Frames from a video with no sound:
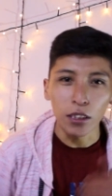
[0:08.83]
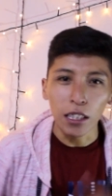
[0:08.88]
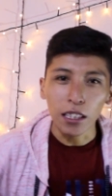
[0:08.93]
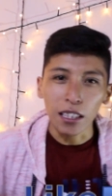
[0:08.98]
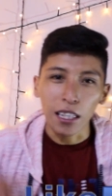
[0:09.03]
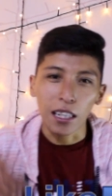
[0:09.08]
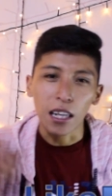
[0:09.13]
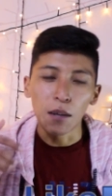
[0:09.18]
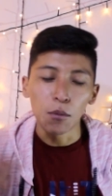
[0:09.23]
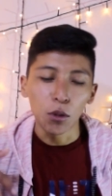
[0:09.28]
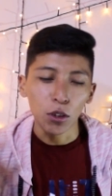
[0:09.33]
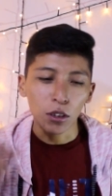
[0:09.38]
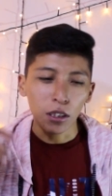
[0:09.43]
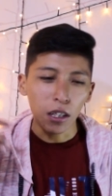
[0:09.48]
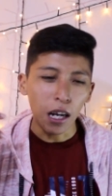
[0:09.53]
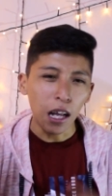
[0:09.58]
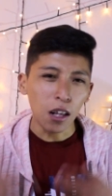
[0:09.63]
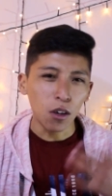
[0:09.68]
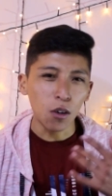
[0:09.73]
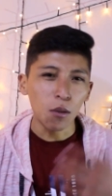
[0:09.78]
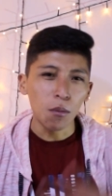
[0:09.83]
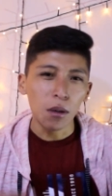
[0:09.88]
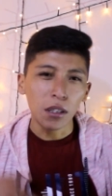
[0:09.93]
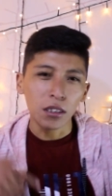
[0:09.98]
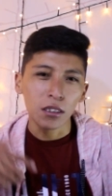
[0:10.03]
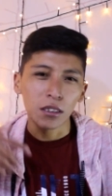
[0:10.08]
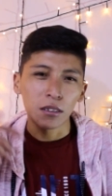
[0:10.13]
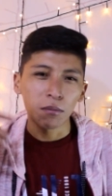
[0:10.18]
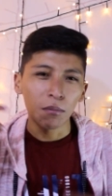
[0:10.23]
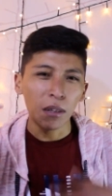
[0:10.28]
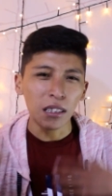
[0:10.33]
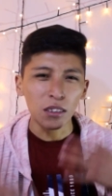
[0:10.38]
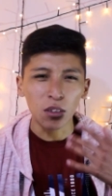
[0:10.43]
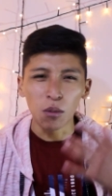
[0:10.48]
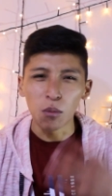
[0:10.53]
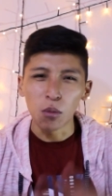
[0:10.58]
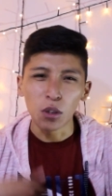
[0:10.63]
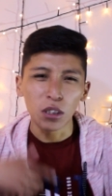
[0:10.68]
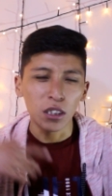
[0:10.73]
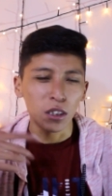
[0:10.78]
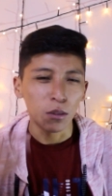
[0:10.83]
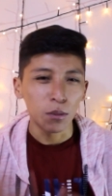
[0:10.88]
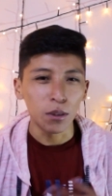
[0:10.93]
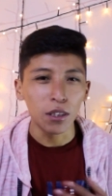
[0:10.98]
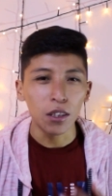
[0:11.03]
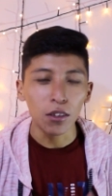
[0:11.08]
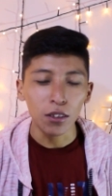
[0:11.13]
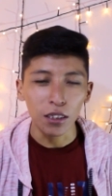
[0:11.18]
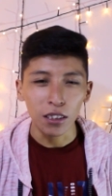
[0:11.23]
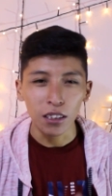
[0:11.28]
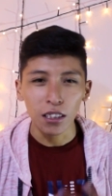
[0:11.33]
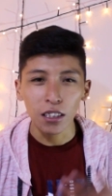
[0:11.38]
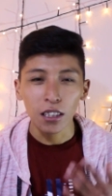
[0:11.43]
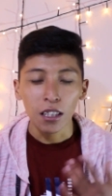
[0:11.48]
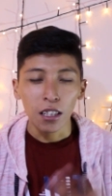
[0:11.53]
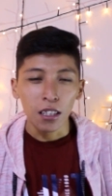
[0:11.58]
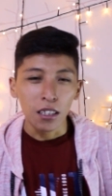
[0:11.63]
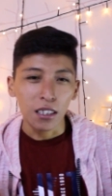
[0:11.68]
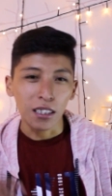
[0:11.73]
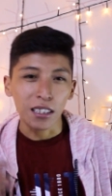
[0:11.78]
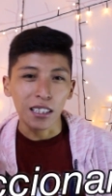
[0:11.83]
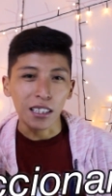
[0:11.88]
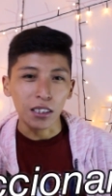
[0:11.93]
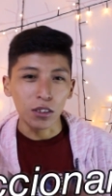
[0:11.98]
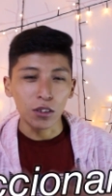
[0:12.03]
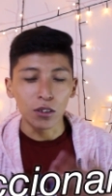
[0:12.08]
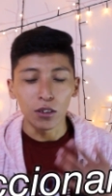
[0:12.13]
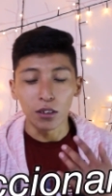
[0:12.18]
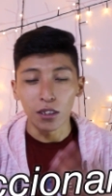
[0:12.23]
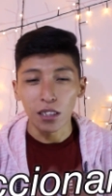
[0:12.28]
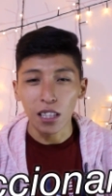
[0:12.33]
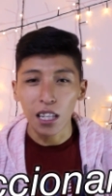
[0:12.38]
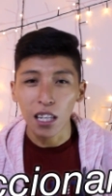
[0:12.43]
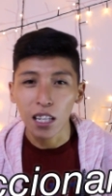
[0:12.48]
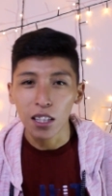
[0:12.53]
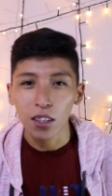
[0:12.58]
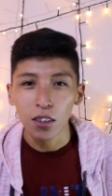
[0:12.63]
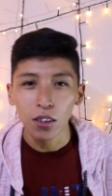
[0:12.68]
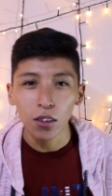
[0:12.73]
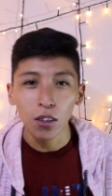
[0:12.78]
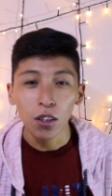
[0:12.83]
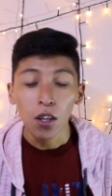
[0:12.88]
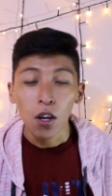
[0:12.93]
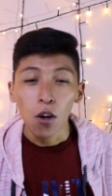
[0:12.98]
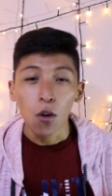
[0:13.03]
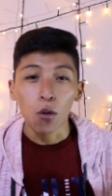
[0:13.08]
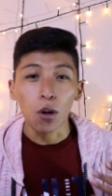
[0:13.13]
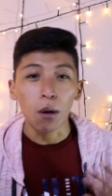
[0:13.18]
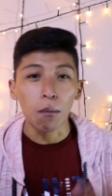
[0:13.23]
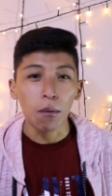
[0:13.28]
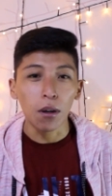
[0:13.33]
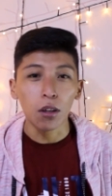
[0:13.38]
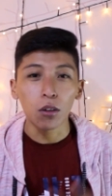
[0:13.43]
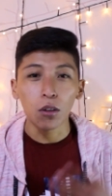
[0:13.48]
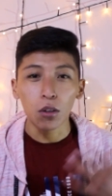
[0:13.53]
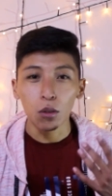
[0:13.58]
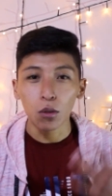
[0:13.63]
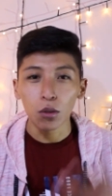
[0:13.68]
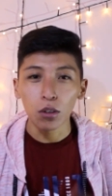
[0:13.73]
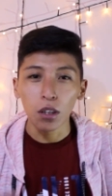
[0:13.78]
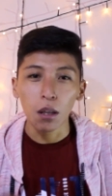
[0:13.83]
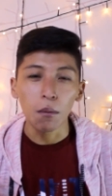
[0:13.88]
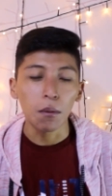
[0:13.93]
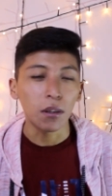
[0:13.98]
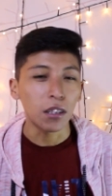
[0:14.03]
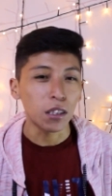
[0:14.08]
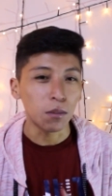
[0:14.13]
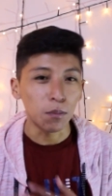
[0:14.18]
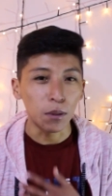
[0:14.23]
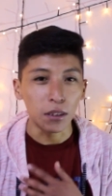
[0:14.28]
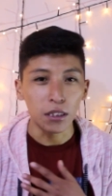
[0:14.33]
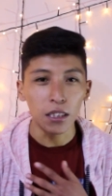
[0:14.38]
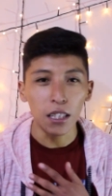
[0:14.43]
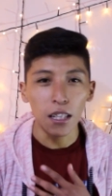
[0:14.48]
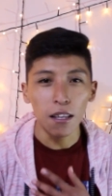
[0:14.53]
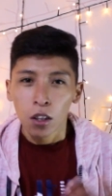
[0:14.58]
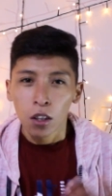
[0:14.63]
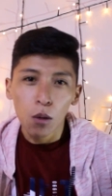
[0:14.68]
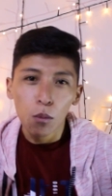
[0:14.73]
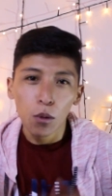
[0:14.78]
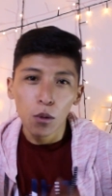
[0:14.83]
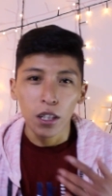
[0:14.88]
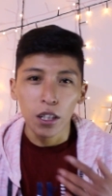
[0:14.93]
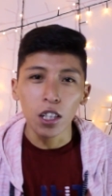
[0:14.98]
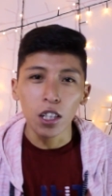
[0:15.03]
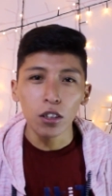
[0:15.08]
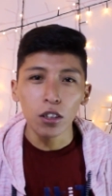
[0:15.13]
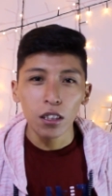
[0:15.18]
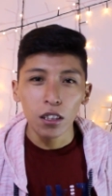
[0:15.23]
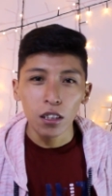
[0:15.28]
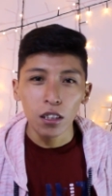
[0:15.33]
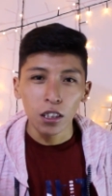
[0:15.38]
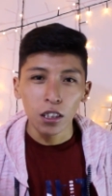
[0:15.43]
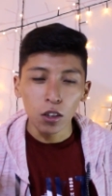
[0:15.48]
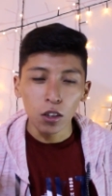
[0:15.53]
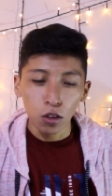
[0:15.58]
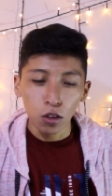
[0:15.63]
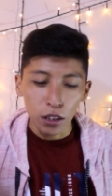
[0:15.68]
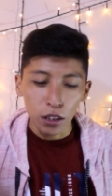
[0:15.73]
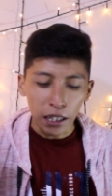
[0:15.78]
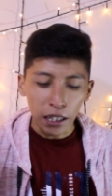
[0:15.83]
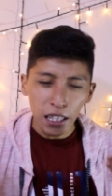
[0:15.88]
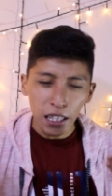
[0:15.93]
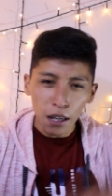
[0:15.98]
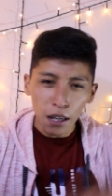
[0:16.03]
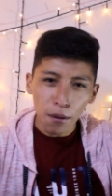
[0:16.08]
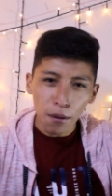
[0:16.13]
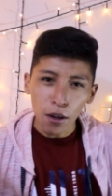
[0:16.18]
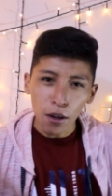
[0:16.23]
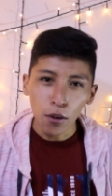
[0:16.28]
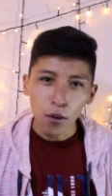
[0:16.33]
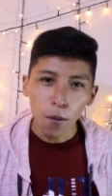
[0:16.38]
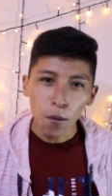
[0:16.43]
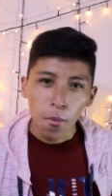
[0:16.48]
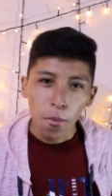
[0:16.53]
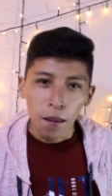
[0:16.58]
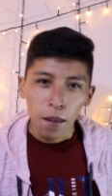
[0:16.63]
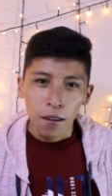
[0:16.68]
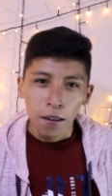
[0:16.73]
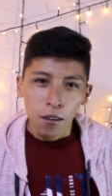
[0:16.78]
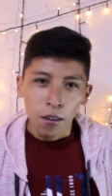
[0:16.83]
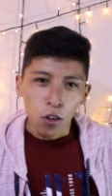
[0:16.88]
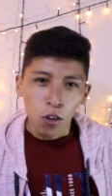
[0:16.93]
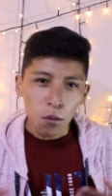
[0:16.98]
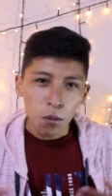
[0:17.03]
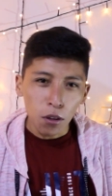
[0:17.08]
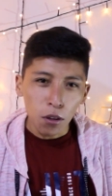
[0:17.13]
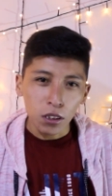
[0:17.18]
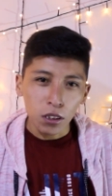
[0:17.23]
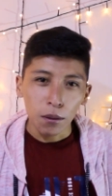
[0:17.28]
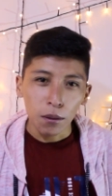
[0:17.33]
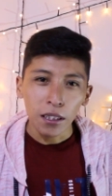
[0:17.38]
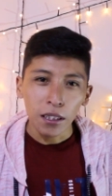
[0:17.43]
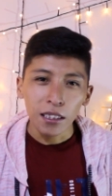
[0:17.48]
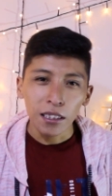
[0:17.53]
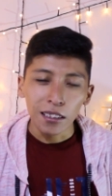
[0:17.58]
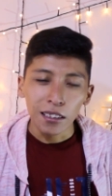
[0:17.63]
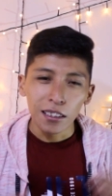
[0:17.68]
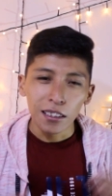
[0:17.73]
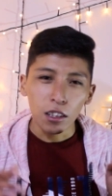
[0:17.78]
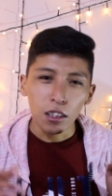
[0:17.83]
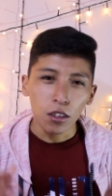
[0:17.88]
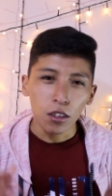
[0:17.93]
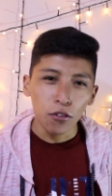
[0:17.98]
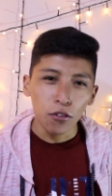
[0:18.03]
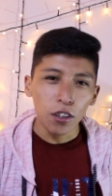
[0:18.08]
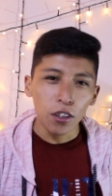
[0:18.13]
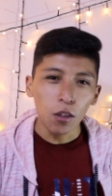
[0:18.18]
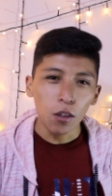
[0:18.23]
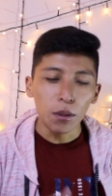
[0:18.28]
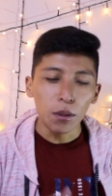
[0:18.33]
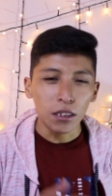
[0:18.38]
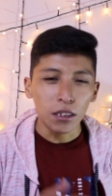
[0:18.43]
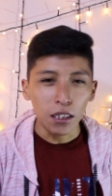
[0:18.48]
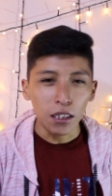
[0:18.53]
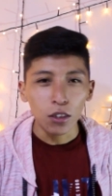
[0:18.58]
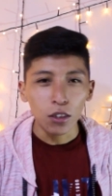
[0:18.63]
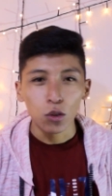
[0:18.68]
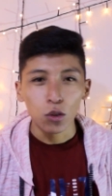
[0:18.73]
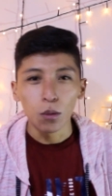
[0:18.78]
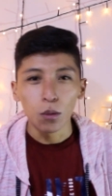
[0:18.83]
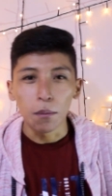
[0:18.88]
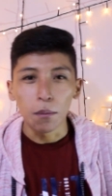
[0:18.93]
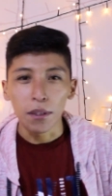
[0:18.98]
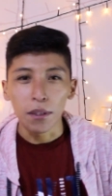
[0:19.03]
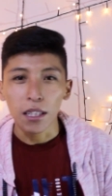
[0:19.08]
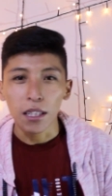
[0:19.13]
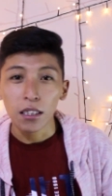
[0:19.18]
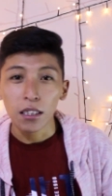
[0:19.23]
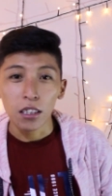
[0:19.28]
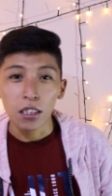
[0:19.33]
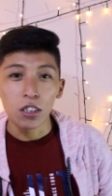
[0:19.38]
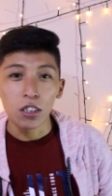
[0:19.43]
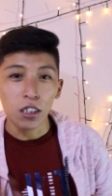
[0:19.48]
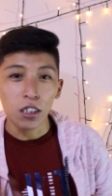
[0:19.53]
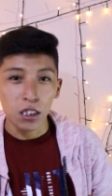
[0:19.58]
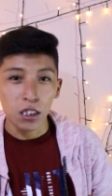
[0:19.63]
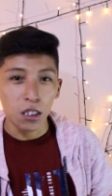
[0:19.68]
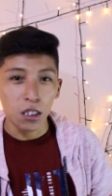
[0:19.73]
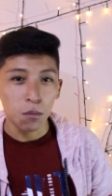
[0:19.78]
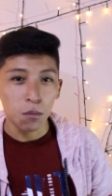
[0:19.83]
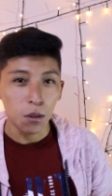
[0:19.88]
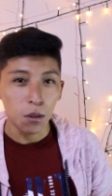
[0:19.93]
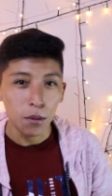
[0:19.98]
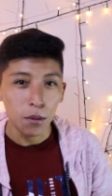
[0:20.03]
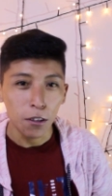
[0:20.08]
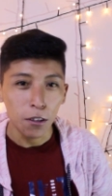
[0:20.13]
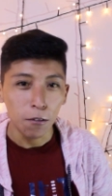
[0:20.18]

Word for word: que hagamos algo más, más como estos videos así Reaccionando o hablando de un tema en especial Como leyeron en el título de aquí abajo Hoy vamos a hablar del terrorífico mensaje subliminal de Justin Bieber